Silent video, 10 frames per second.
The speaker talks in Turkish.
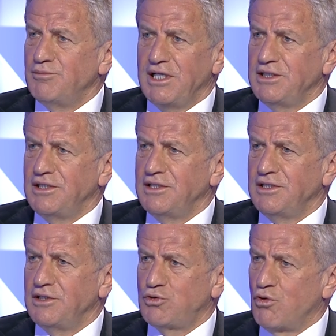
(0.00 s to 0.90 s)
Ben
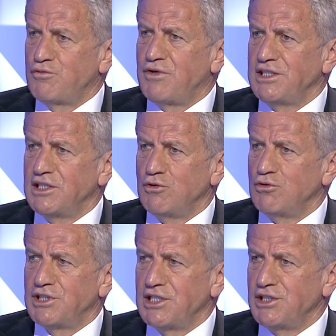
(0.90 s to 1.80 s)
e, çok faydalı
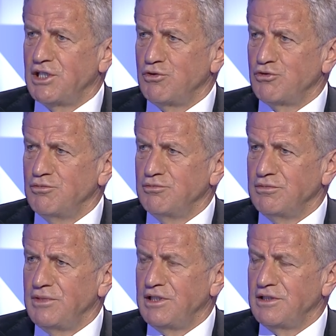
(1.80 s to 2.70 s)
olacağına inanıyorum
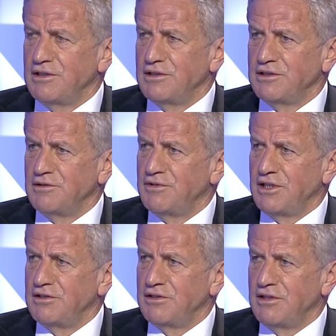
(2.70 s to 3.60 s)
e,
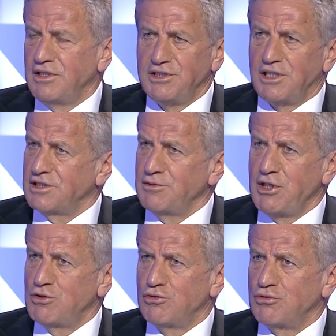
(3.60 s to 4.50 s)
ve heyecanla da
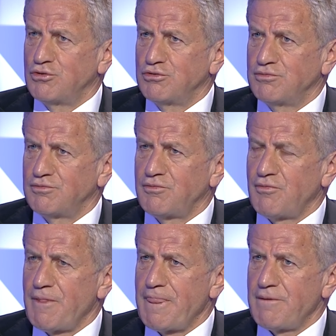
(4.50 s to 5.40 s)
bekliyoruz.
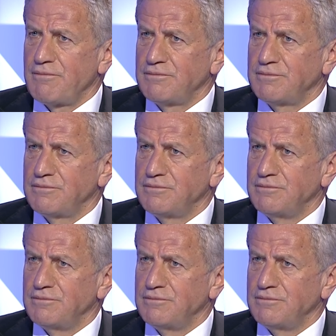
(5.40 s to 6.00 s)
Peki e,